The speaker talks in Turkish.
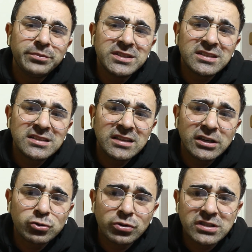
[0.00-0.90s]
Biz
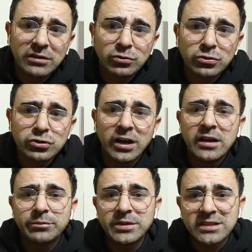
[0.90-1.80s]
sizleri çok seviyoruz.
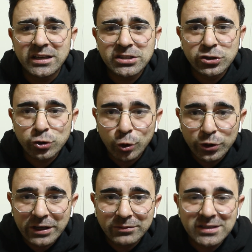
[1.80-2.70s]
Bizler için çok
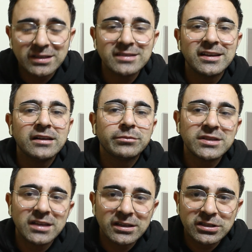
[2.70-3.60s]
önemlisiniz.
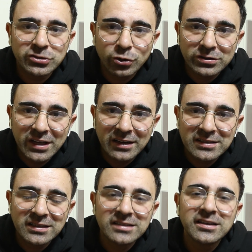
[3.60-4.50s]
Bizler için çok
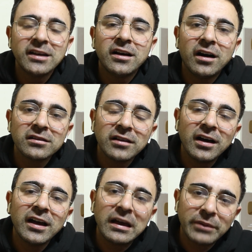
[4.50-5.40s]
değerlisiniz.
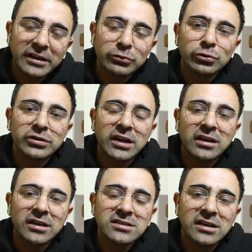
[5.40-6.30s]
Allah'a emanet olun
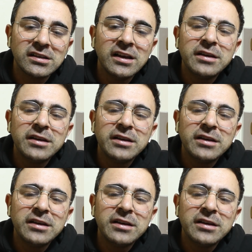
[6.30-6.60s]
arkadaşlar.